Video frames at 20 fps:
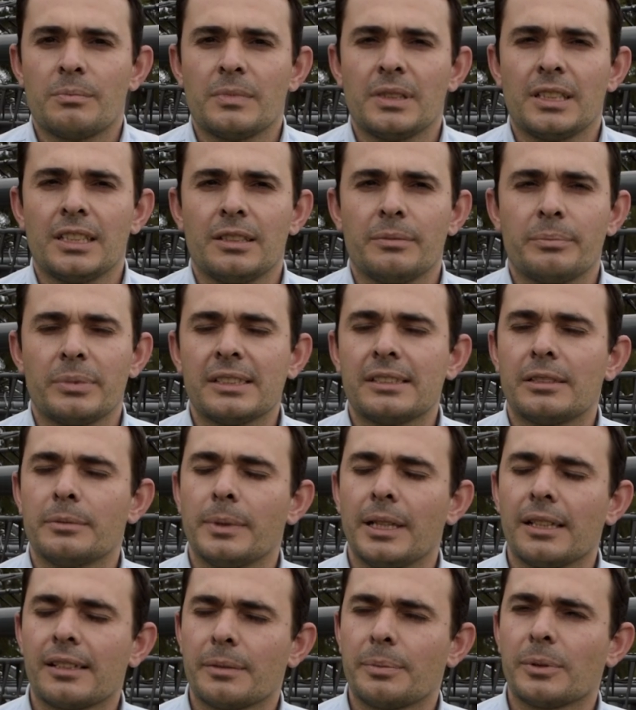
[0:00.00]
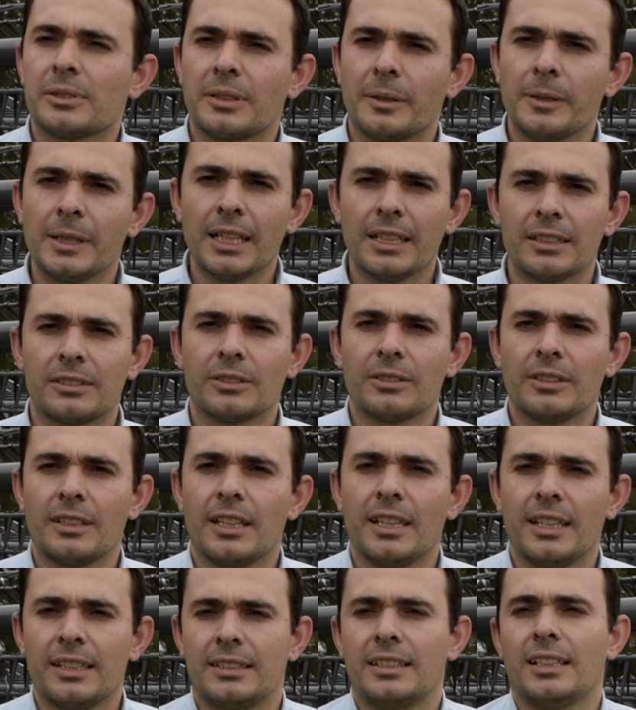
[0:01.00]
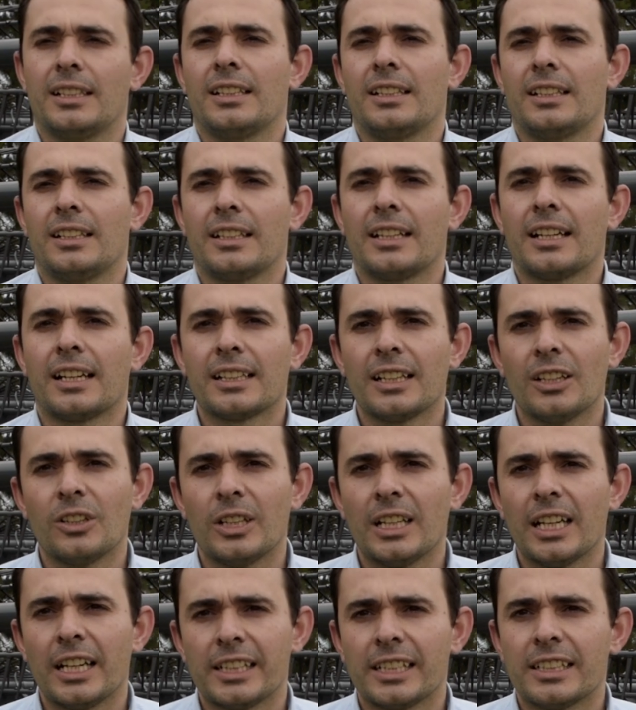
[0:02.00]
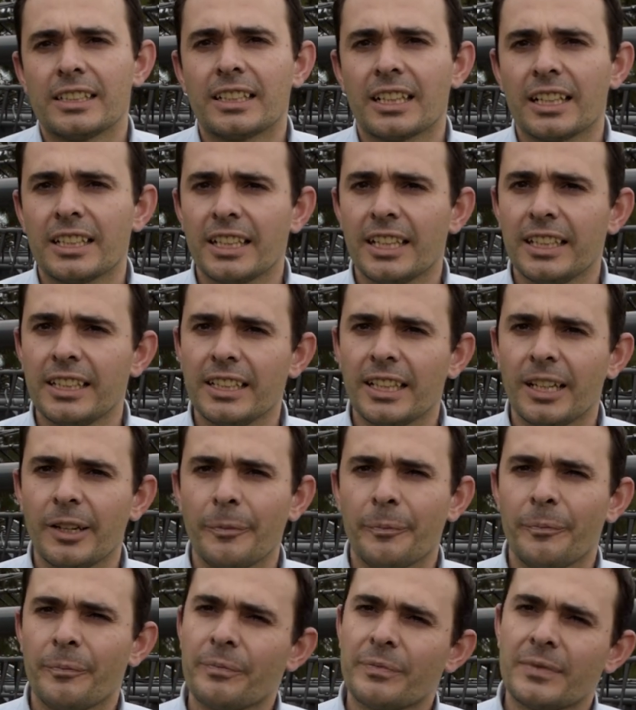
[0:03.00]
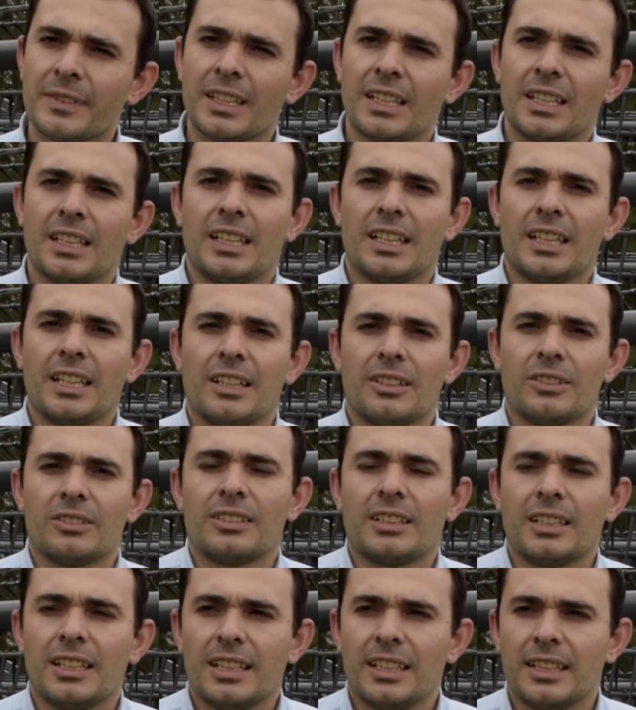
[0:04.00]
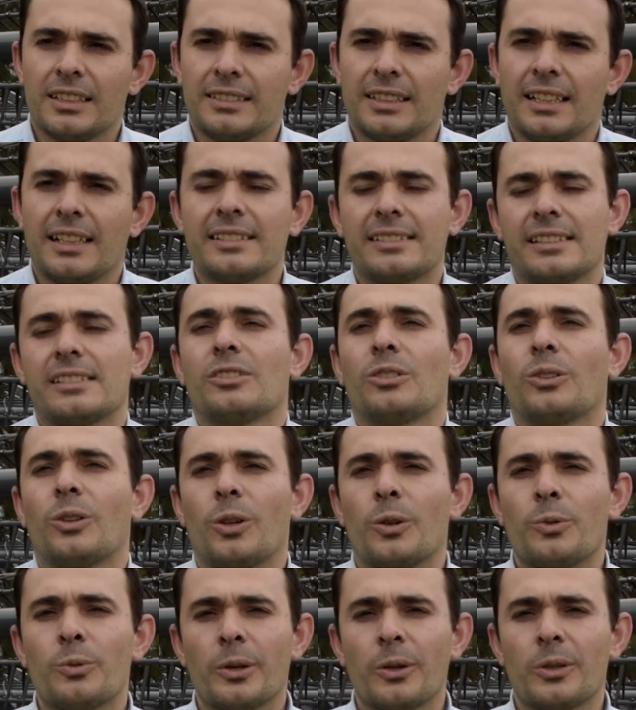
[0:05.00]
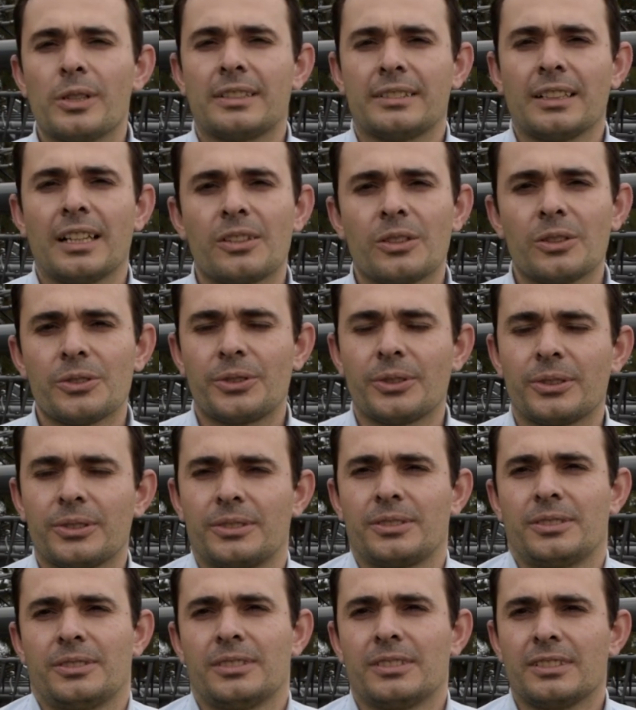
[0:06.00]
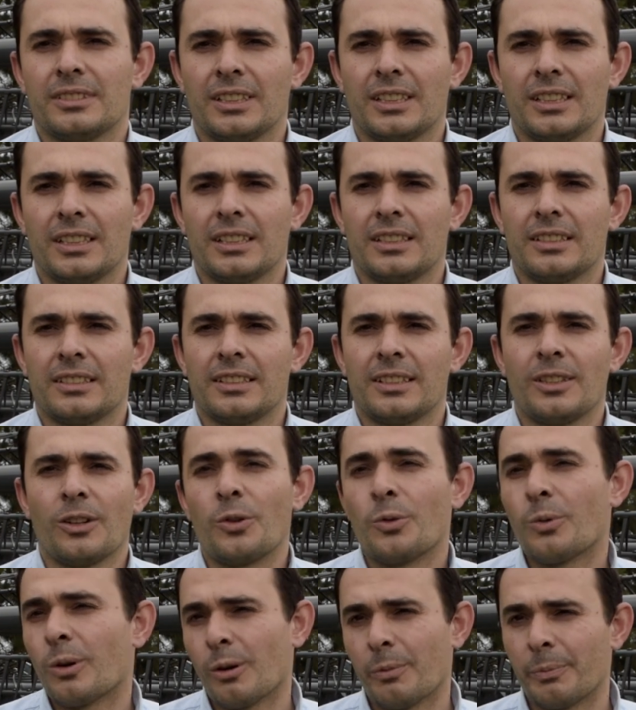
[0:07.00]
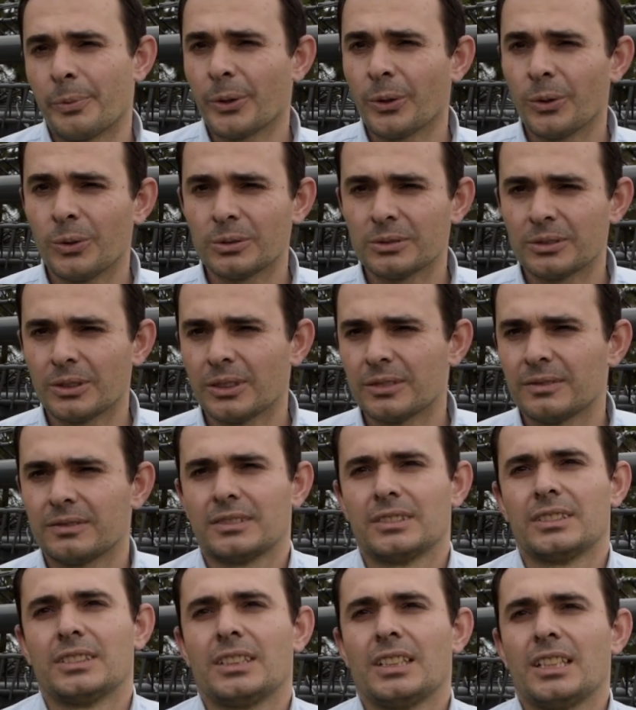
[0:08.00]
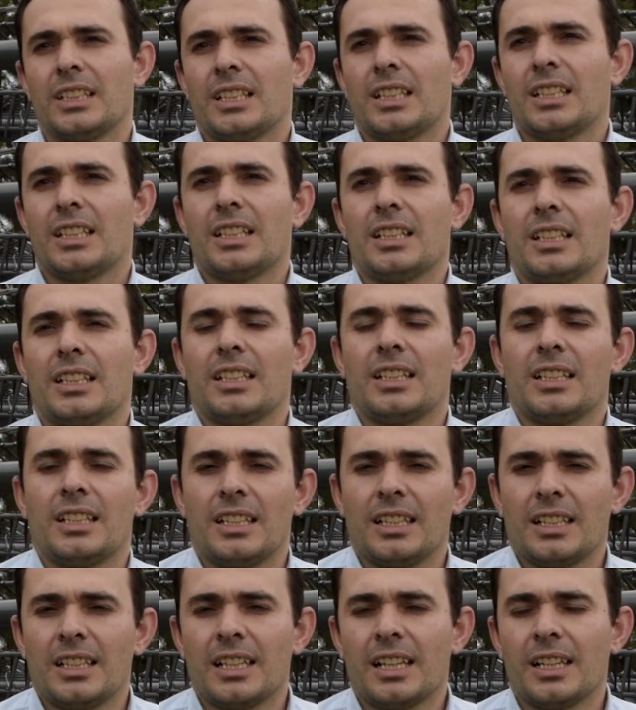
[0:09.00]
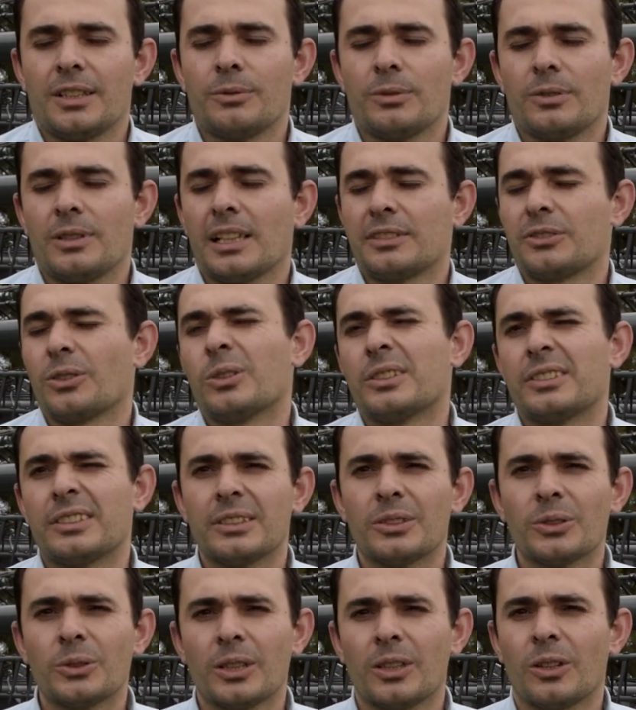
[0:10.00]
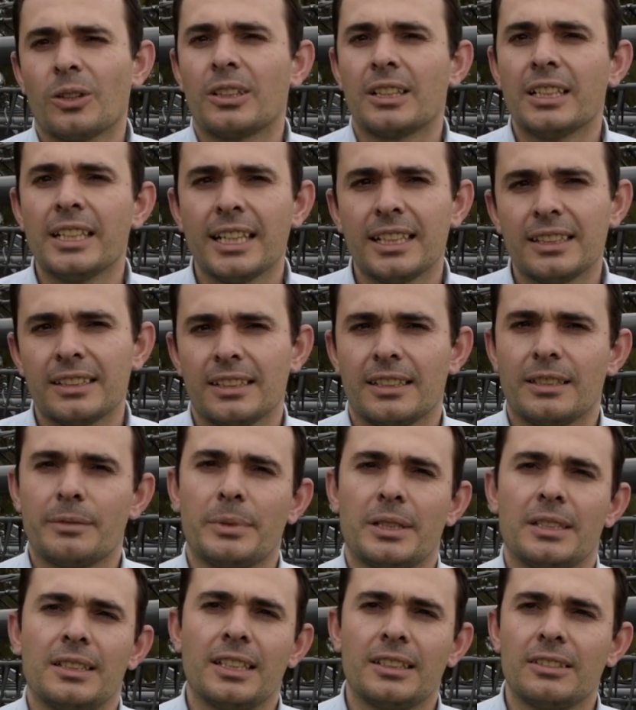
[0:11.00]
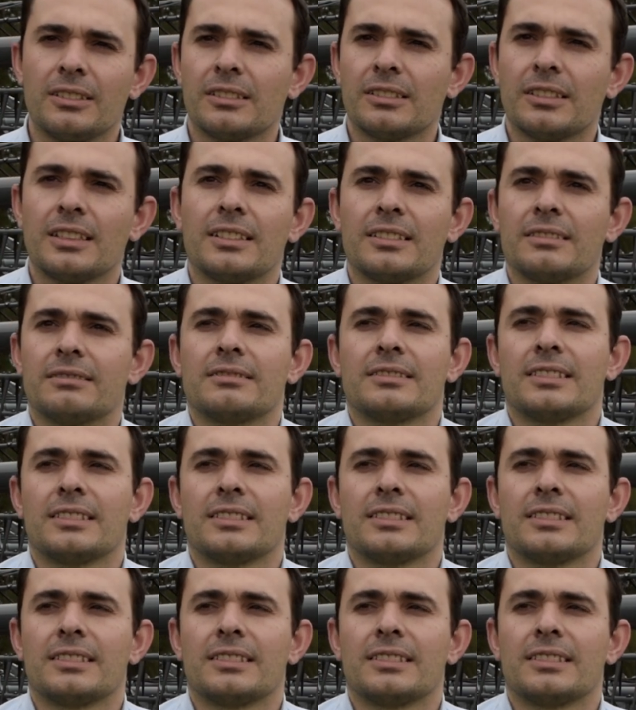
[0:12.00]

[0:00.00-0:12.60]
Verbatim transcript: Mi principal responsabilidad es estar encargado del área de ingeniería, donde se hacen todos los nuevos desarrollos de, los nuevos productos, eh, la, solicitud de los clientes, dependiendo de,